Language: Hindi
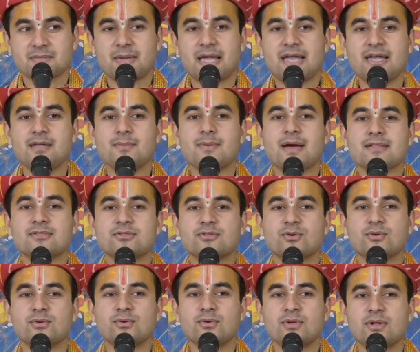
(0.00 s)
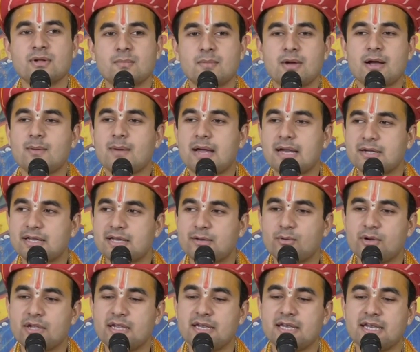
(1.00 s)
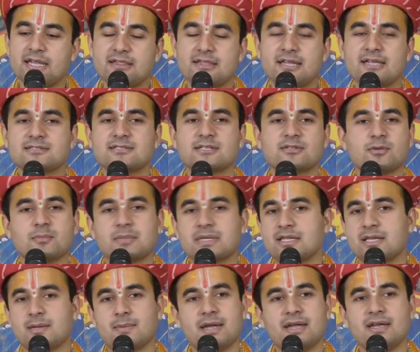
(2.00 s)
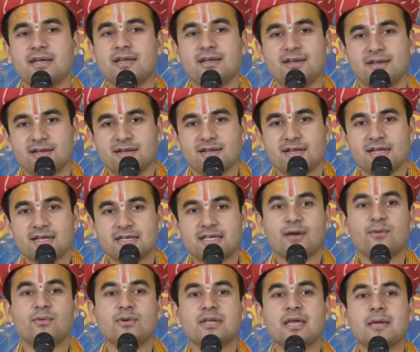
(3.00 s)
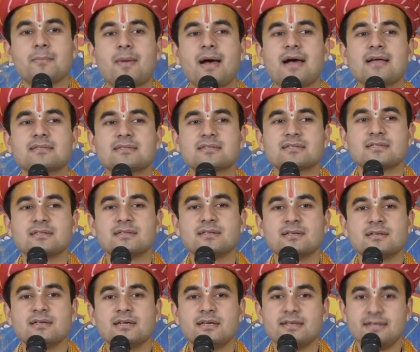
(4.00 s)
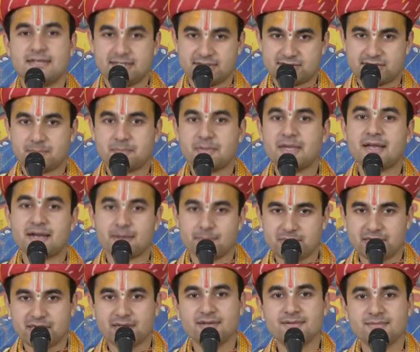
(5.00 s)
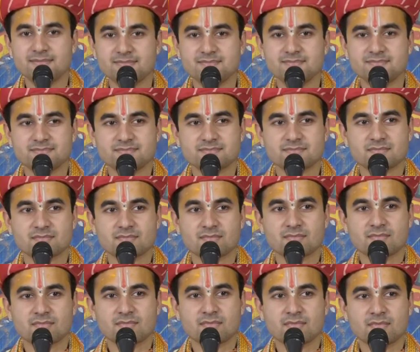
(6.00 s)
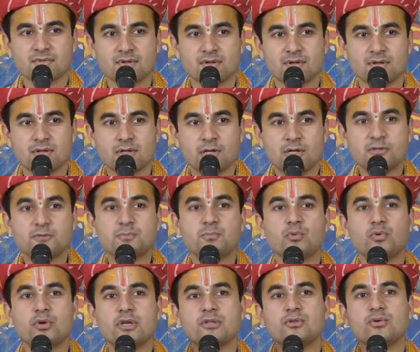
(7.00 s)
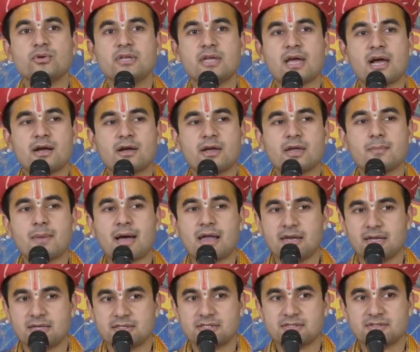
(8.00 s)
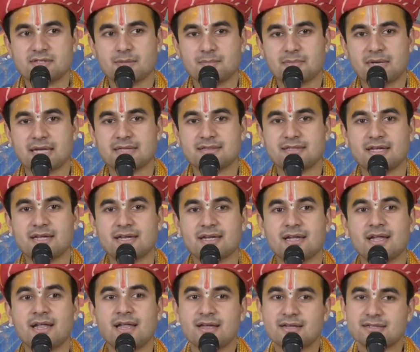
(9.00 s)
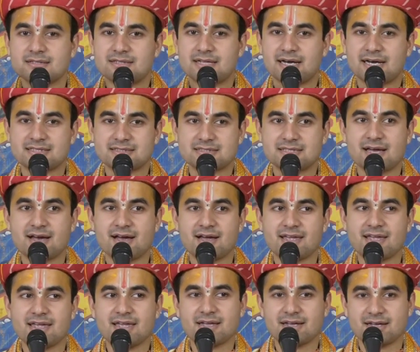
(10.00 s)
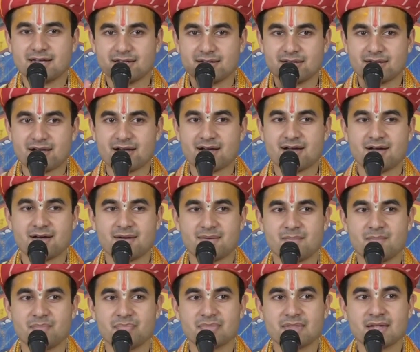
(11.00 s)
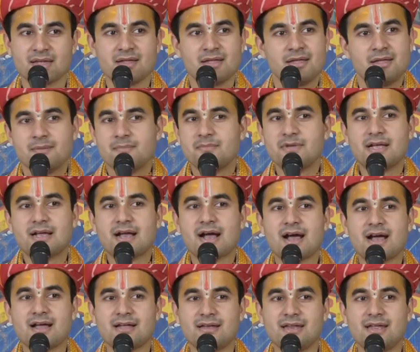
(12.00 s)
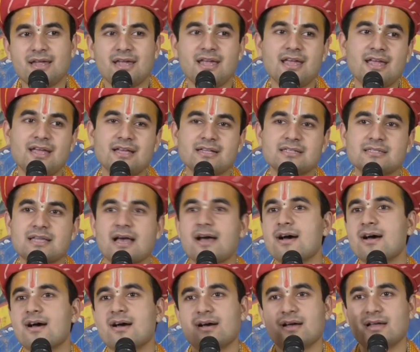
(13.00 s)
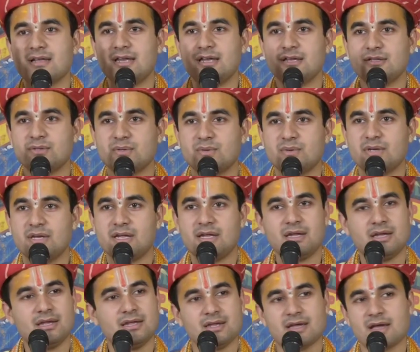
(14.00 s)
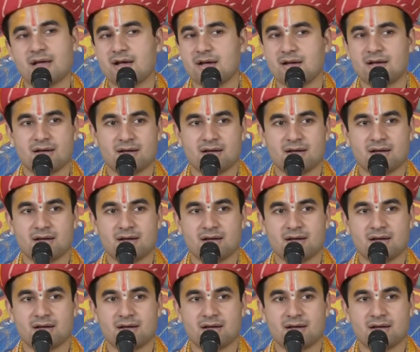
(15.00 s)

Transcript: पहली बात तो भगवान कोई लेन देन से तो मतलब है ही नहीं क्या उनके पास इन सब की कमी है इस पूरी दुनिया के मालिक जिसे हम कहते हैं दाता एक राम भिकारी सारी दुनिया